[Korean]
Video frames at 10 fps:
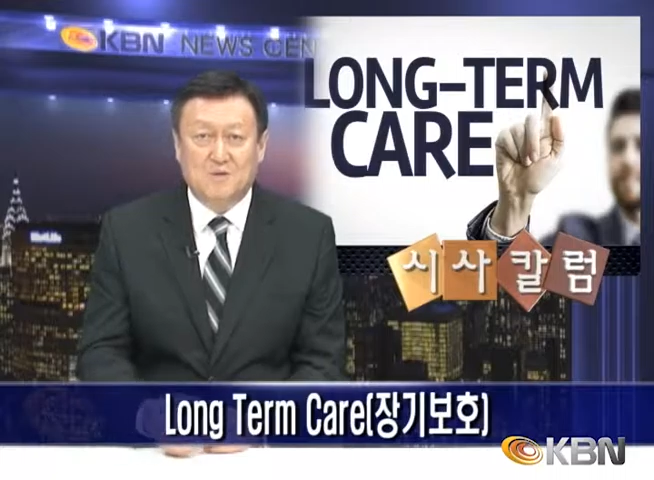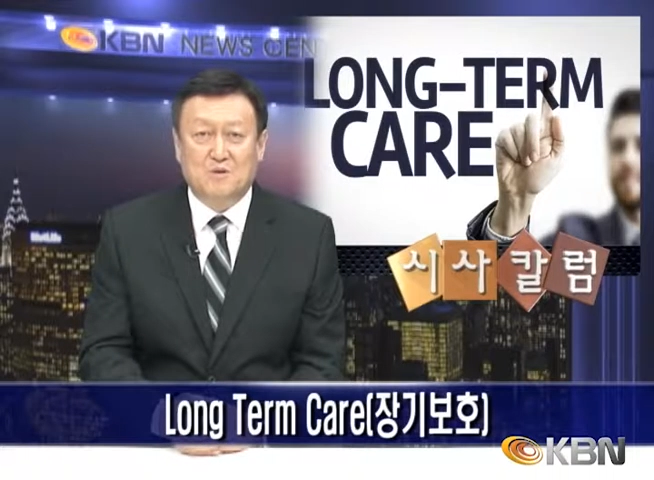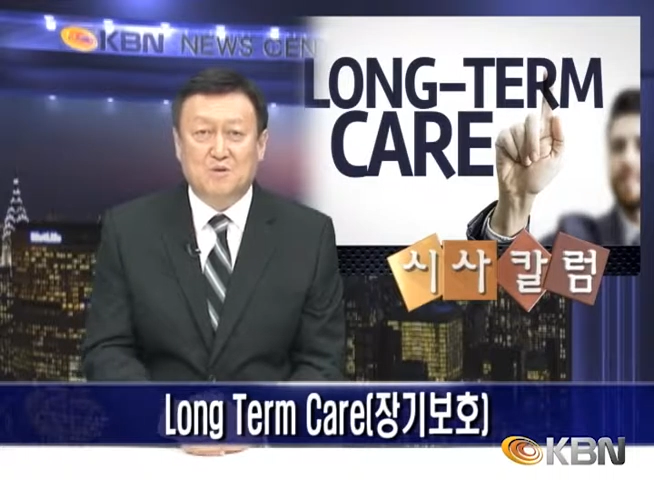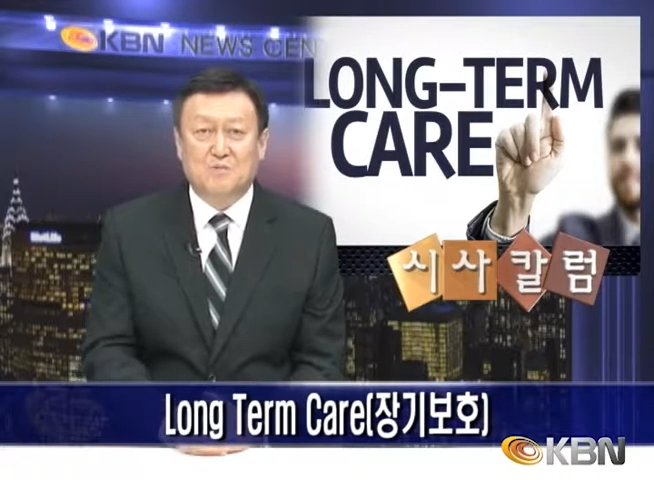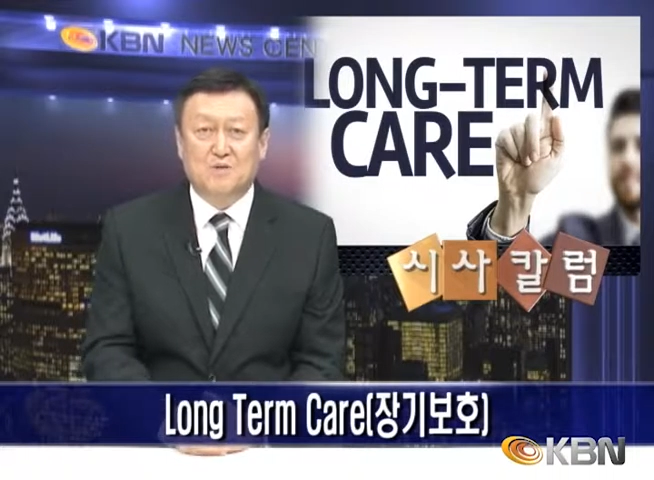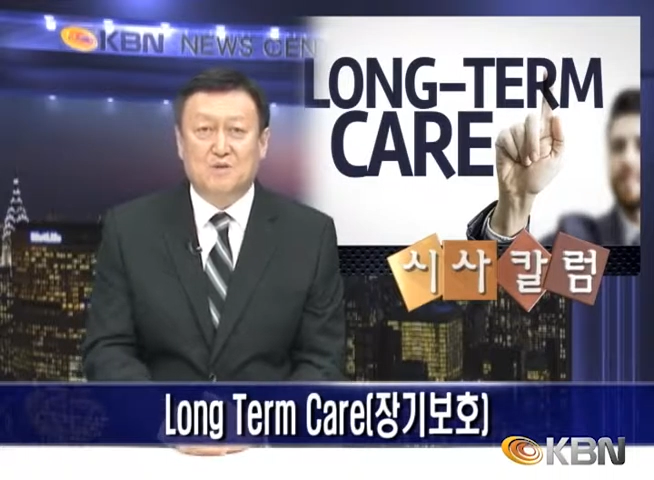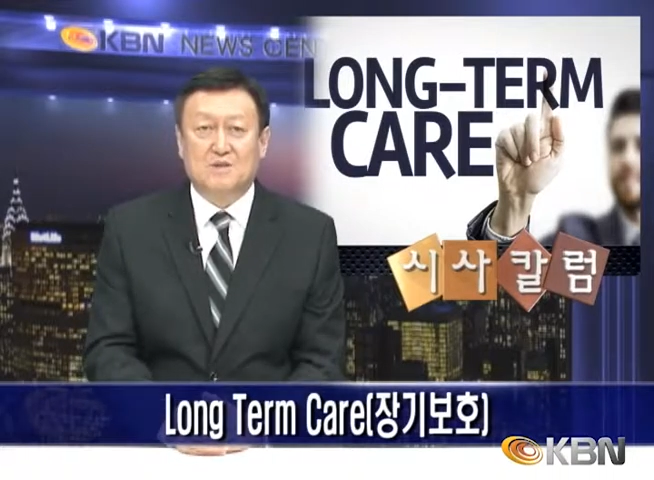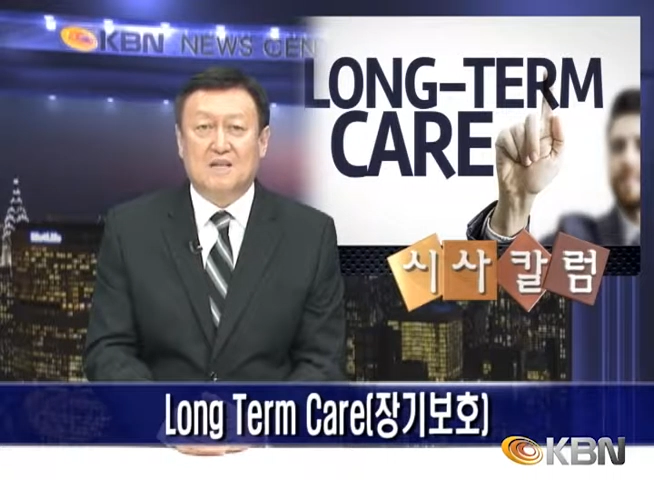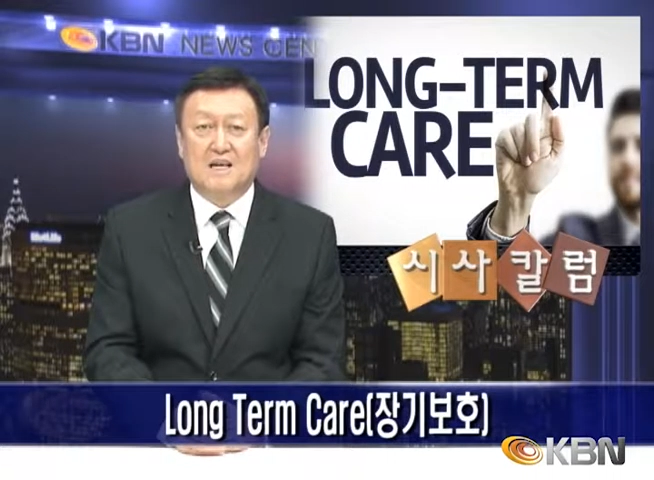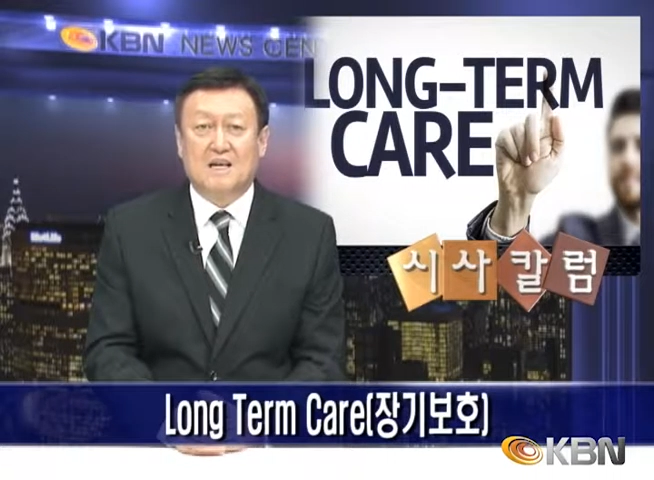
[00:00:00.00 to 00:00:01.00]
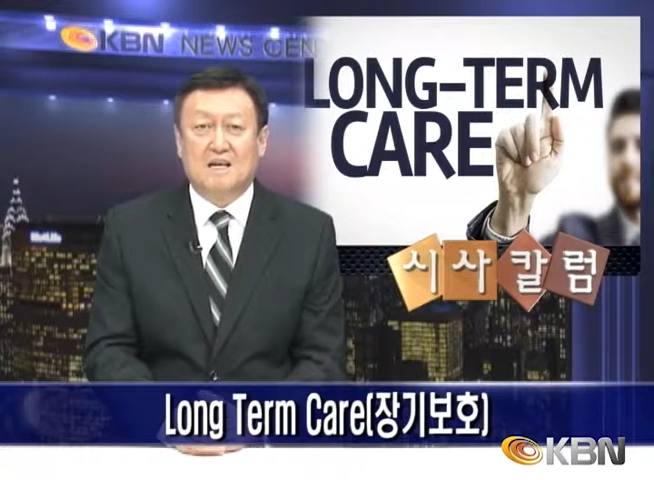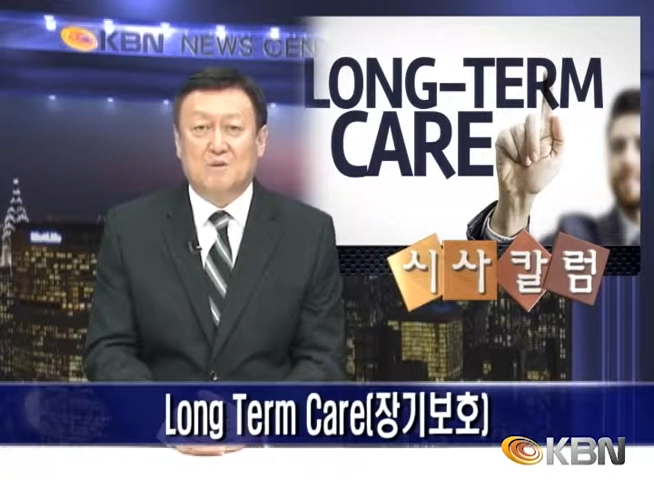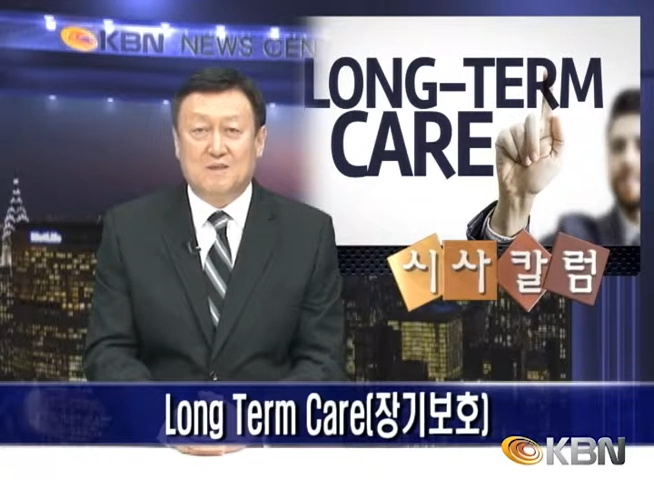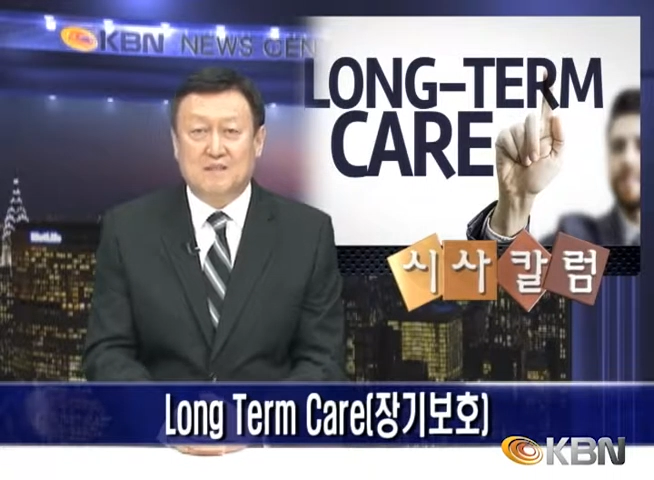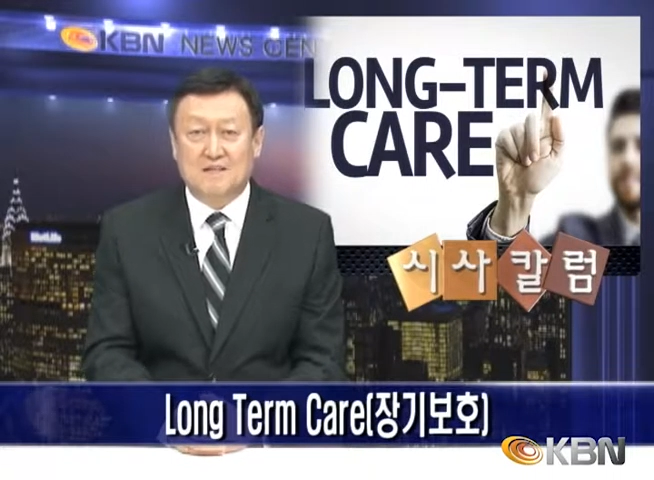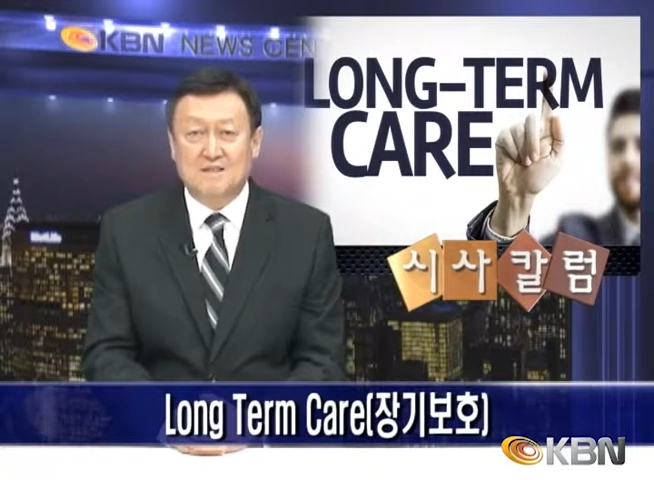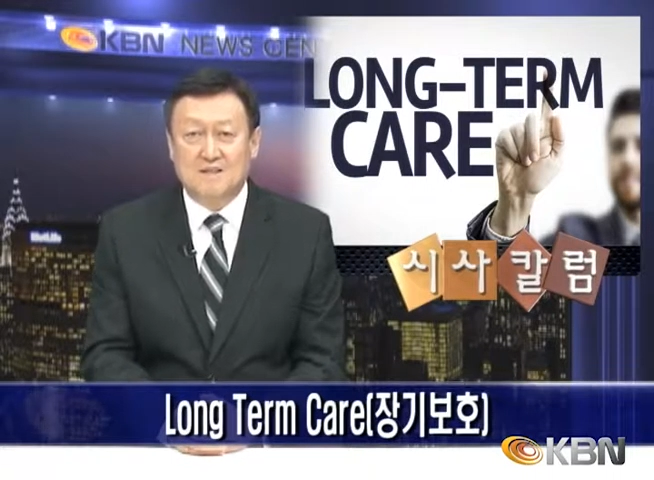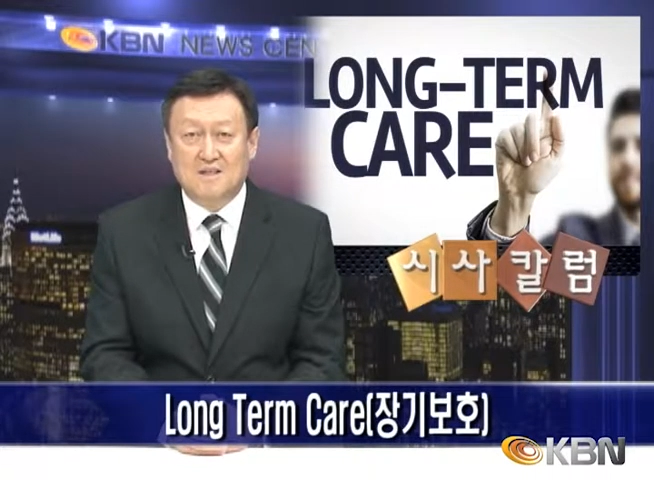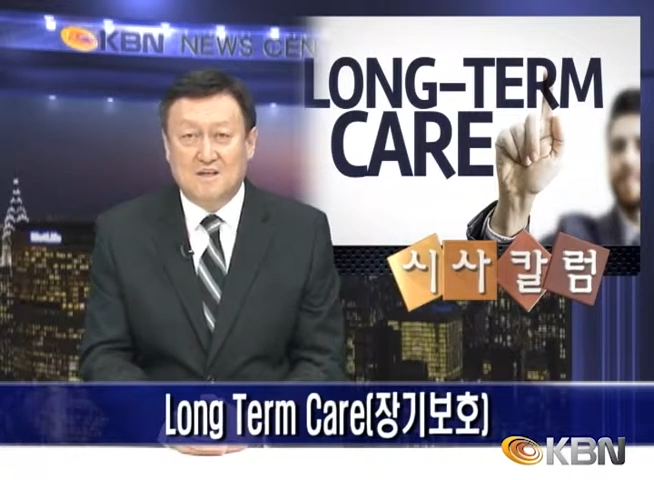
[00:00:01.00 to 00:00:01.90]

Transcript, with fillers: 독립적으로 살아가고 있다는